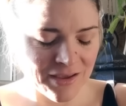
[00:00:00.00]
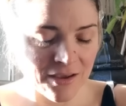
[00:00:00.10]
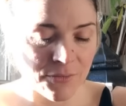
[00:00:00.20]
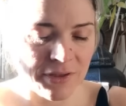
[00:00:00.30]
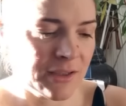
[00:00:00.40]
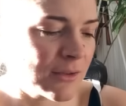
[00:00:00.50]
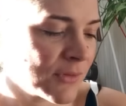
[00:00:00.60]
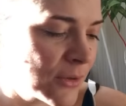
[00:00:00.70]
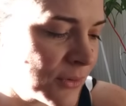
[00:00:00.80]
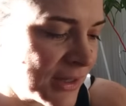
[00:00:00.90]
ah ok, il y
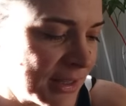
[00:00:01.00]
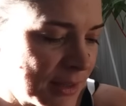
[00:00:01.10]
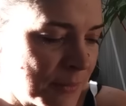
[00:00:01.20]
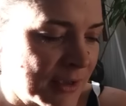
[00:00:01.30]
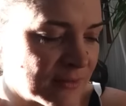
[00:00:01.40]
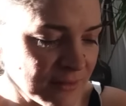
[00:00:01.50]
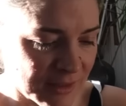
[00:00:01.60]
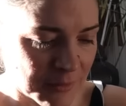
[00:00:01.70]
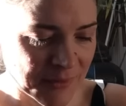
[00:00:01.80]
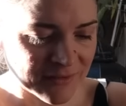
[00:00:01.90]
en a une qui est
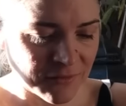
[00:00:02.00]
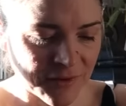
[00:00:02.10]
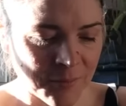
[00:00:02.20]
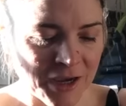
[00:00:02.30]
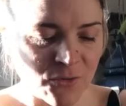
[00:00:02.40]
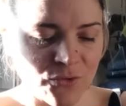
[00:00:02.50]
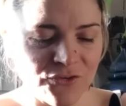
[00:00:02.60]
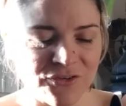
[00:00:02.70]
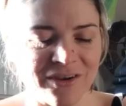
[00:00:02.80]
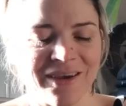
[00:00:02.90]
partie, qui est partie vers ma
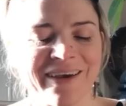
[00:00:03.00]
gauche.